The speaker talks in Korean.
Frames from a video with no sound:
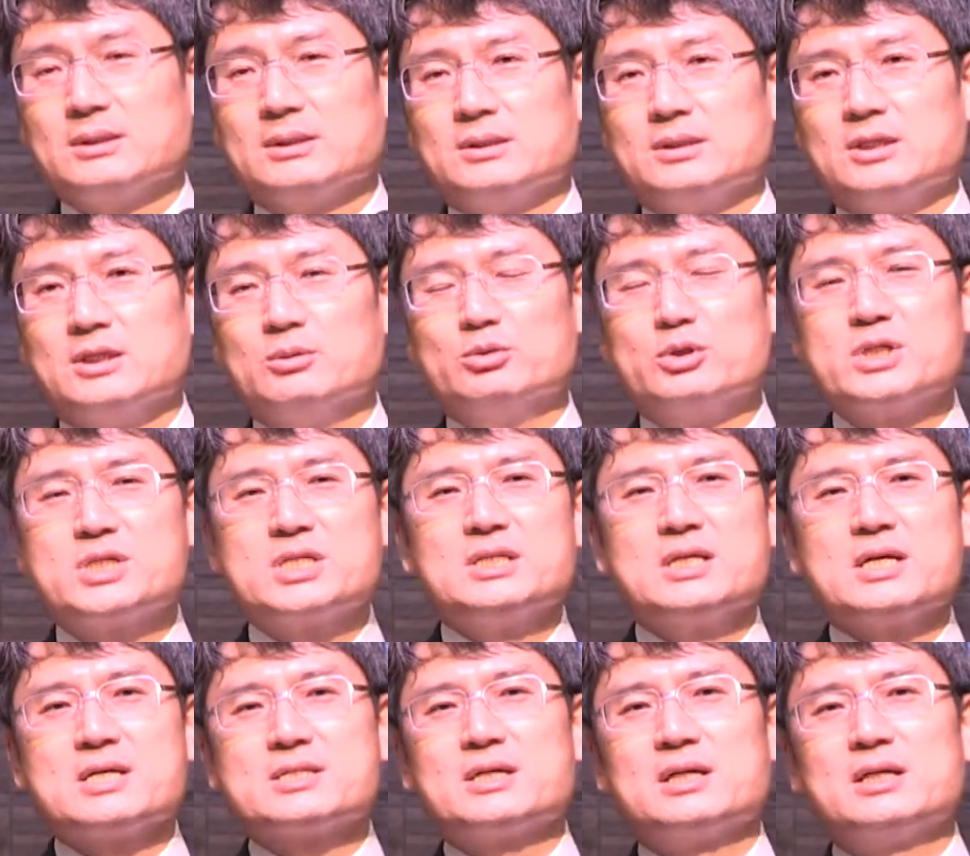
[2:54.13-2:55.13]
여러분, 우리
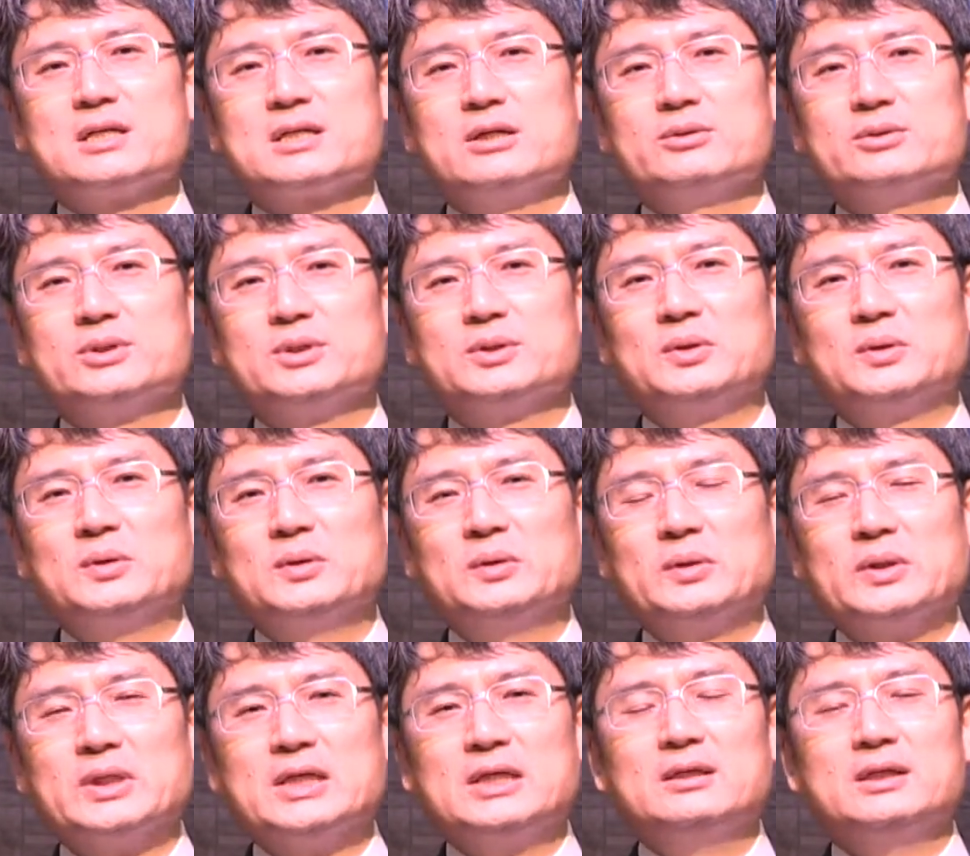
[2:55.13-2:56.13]
신앙생활
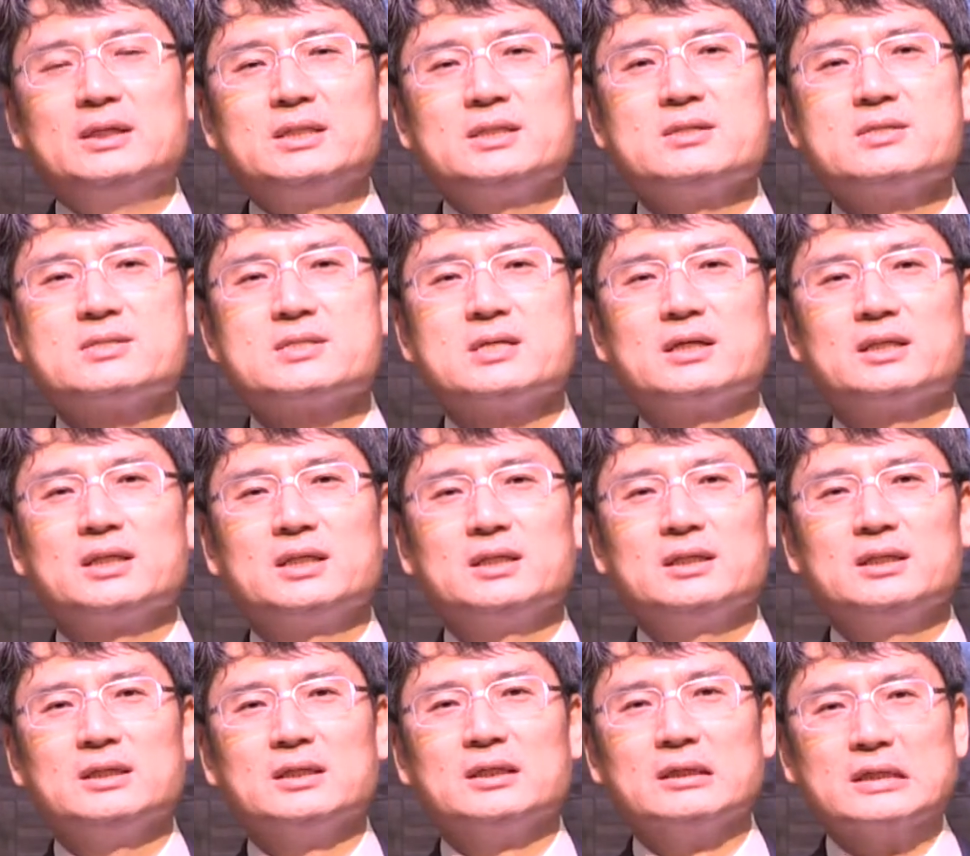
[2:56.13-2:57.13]
가운데도 이러한
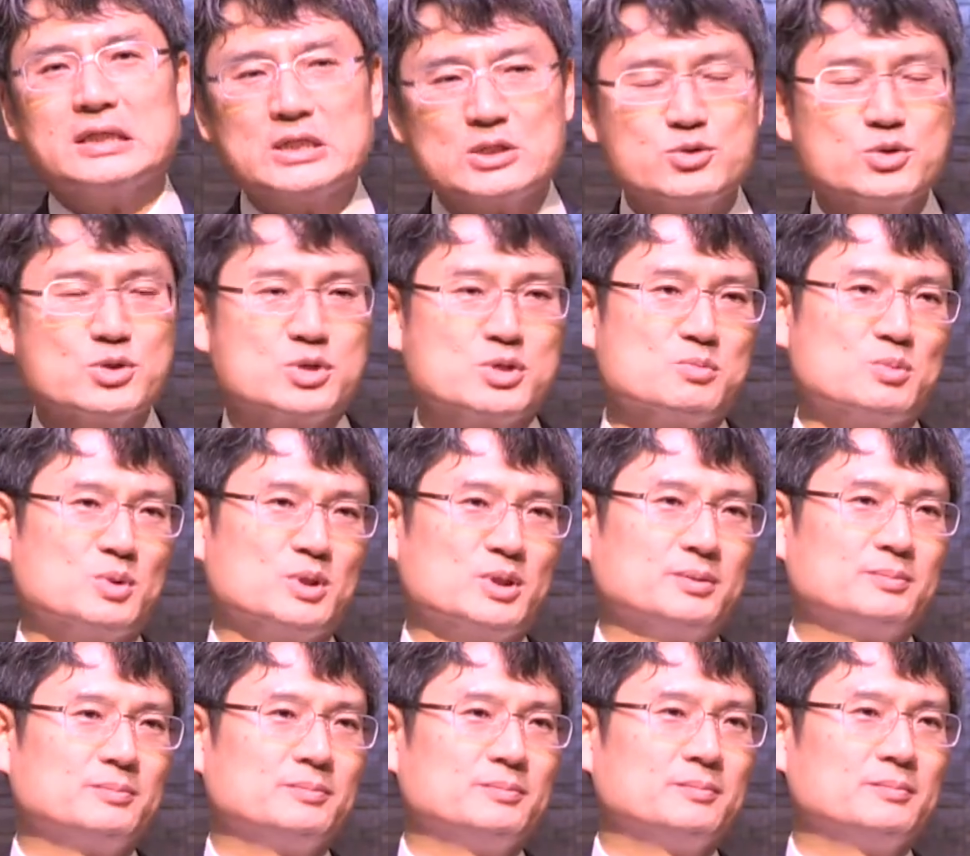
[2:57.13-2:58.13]
현상이 있을 수 있습니다.
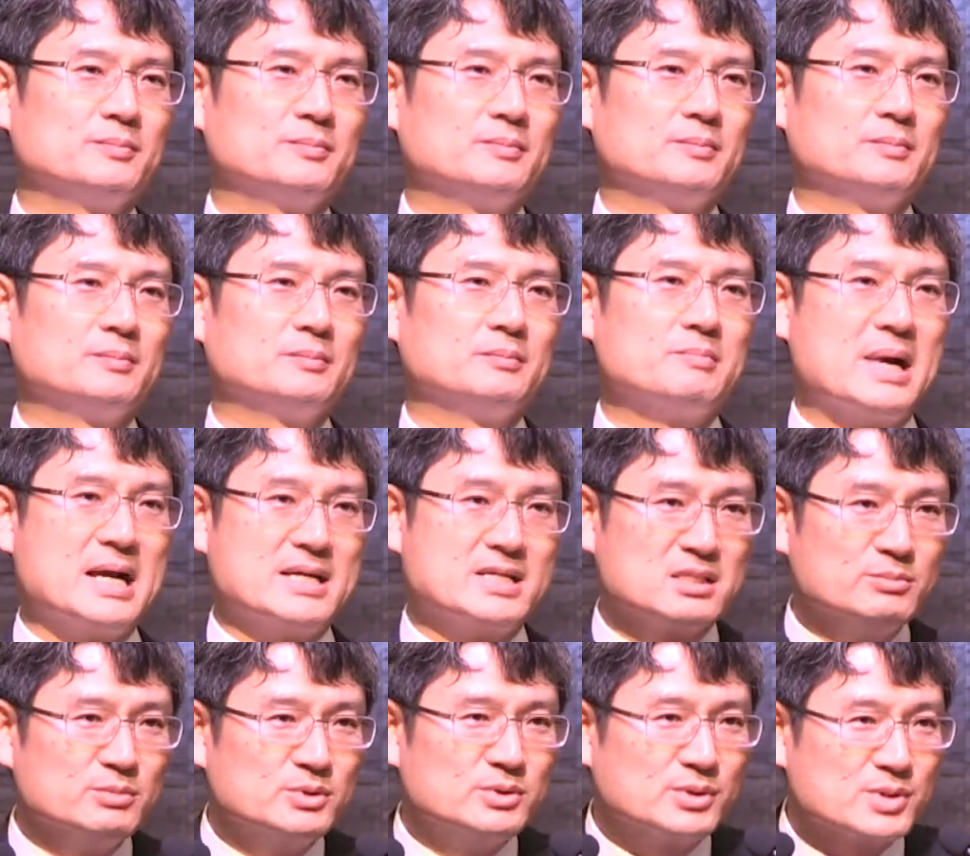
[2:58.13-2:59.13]

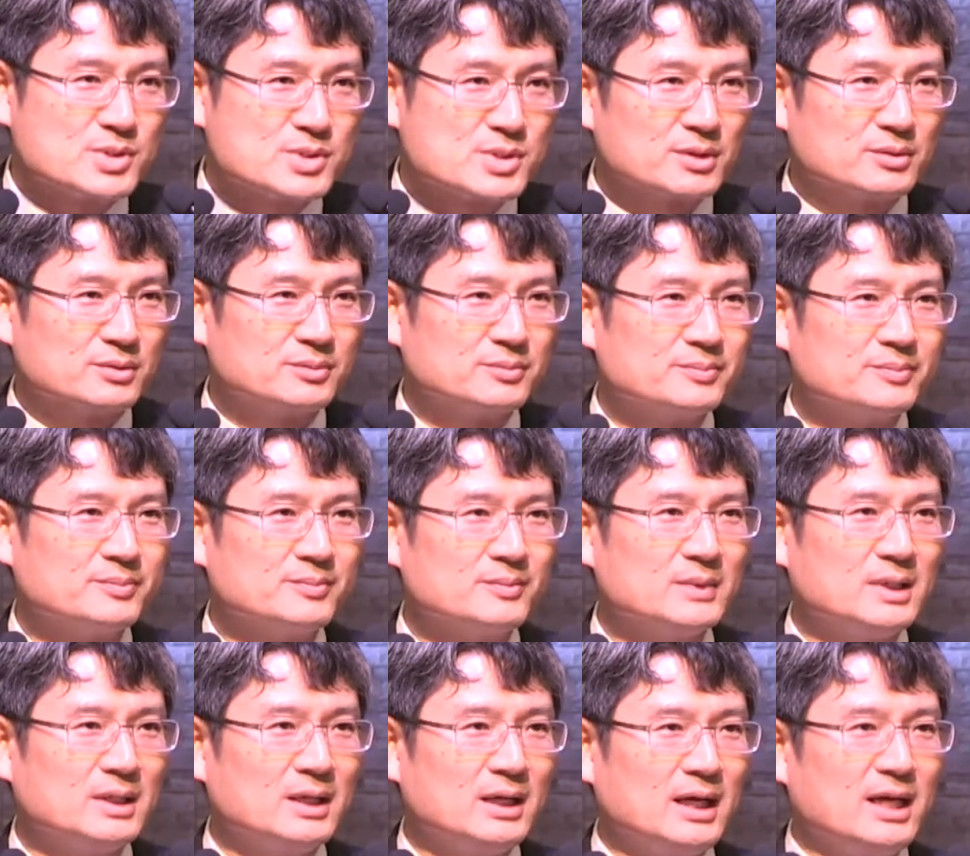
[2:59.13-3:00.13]
말씀은 들었어요.
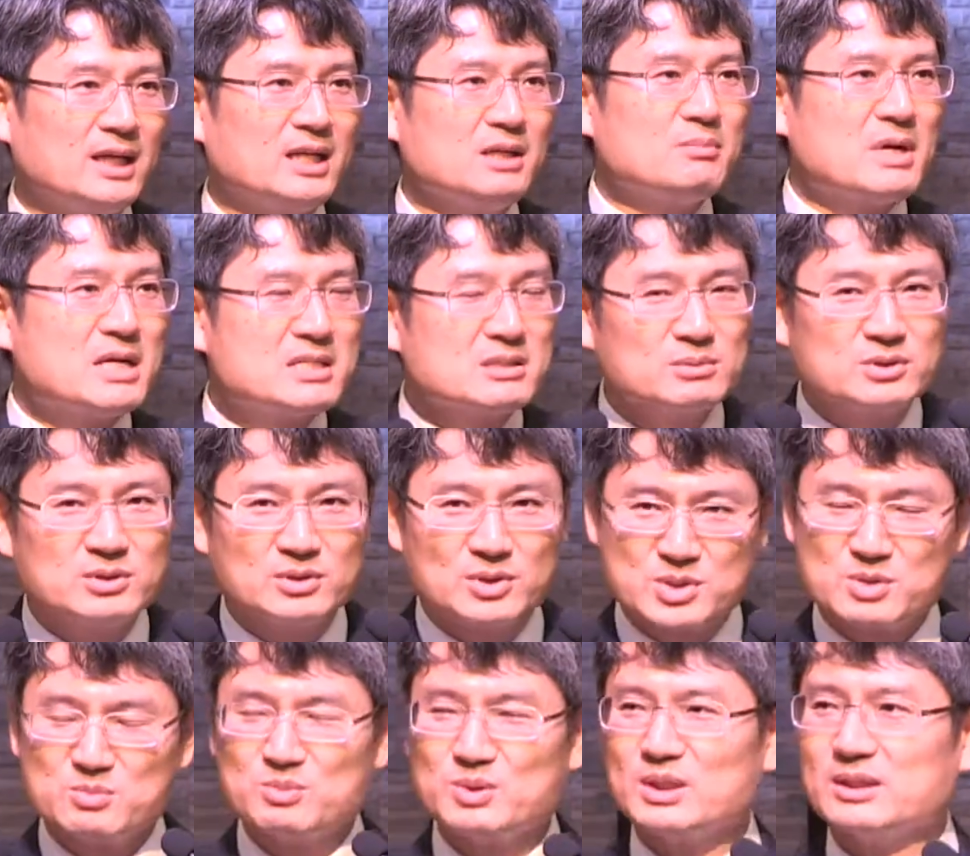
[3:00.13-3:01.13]
하나님 말씀
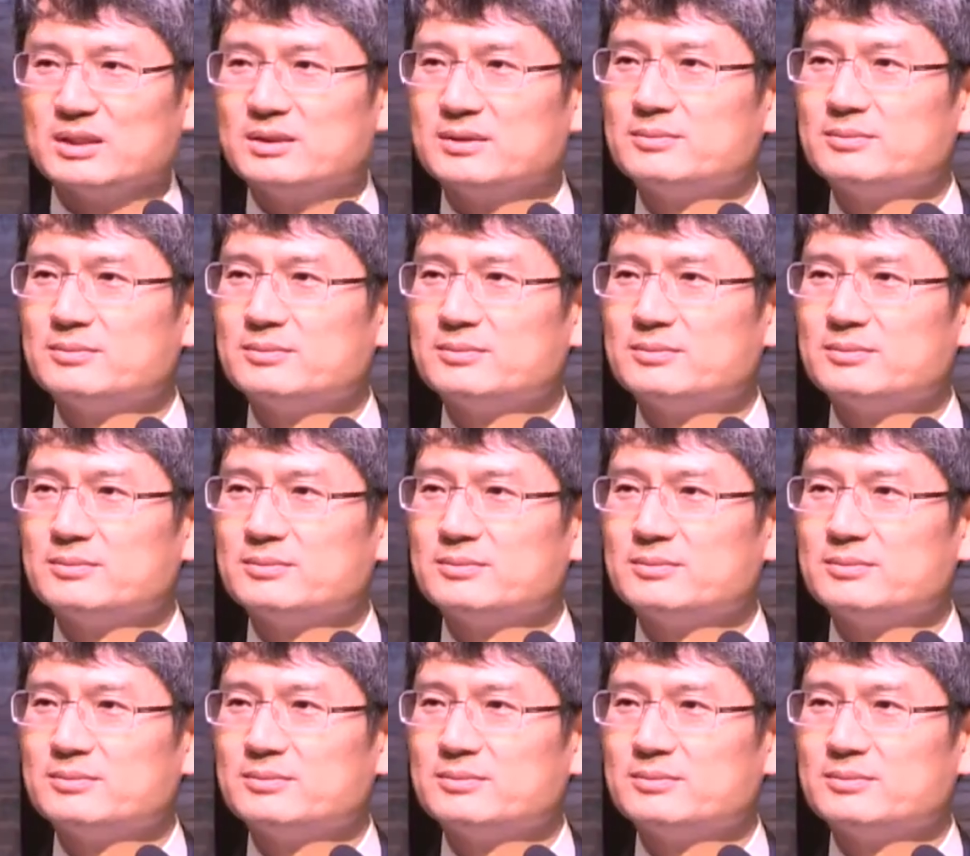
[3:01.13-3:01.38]
들었습니다.